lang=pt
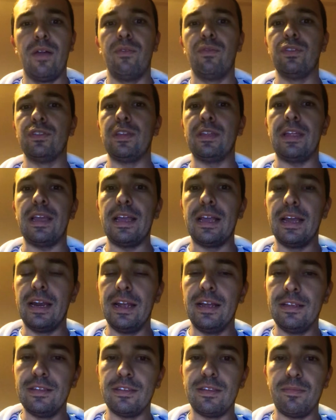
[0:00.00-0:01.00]
você tem
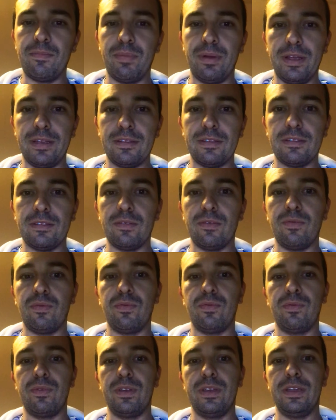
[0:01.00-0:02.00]
grandes empresas
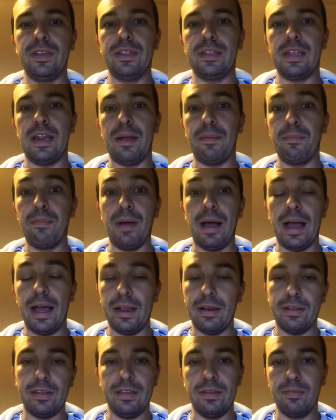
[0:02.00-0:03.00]
que
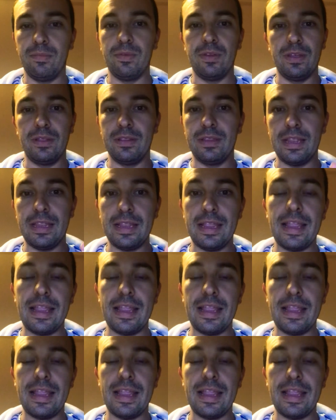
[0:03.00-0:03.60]
trabalham, que,